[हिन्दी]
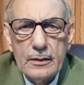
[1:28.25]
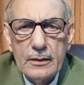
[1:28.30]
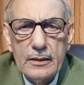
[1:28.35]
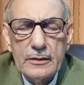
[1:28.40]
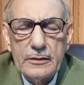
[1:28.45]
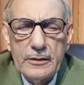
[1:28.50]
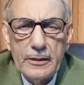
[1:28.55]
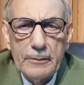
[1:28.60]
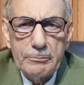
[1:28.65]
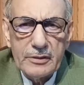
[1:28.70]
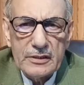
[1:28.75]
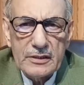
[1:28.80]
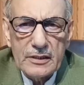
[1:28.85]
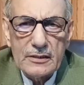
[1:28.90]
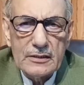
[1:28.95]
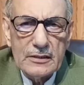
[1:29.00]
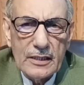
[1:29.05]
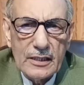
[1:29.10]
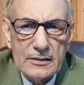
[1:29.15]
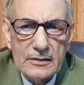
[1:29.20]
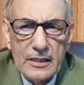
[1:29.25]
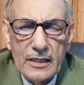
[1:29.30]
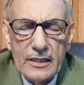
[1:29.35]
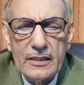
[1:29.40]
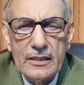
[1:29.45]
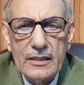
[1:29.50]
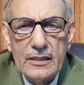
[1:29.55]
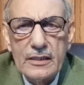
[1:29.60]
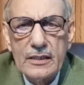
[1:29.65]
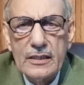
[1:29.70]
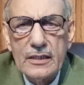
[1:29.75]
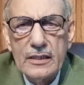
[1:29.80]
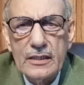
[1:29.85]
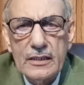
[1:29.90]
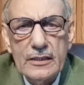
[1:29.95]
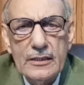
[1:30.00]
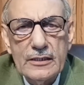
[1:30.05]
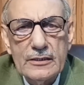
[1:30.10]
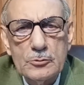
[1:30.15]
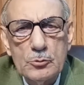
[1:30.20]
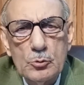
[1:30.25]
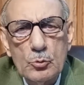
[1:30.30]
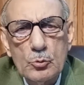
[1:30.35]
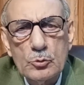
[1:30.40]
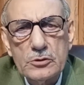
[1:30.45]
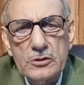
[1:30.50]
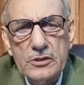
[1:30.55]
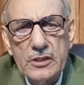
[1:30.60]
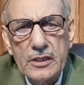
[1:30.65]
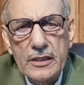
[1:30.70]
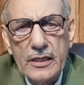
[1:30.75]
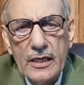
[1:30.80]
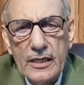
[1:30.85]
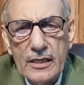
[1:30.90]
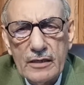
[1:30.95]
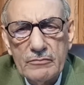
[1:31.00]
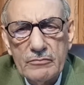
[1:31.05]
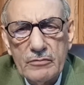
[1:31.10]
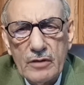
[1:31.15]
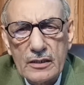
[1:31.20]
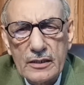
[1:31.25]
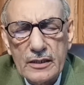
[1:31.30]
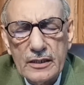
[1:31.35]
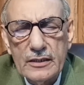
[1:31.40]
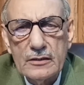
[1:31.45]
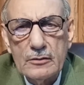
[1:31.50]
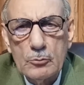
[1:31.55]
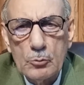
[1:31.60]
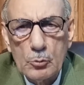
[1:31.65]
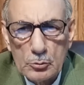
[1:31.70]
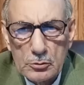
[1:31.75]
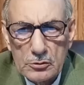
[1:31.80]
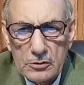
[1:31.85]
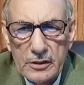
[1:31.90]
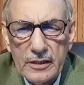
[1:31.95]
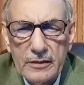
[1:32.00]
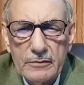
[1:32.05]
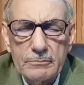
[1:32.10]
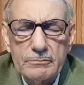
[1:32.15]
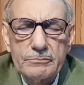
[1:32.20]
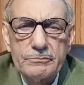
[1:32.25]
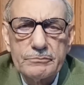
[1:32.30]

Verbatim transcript: कि ये पता किया जाए कि जो कुछ ये कह रहा है वाकई दुरुस्त है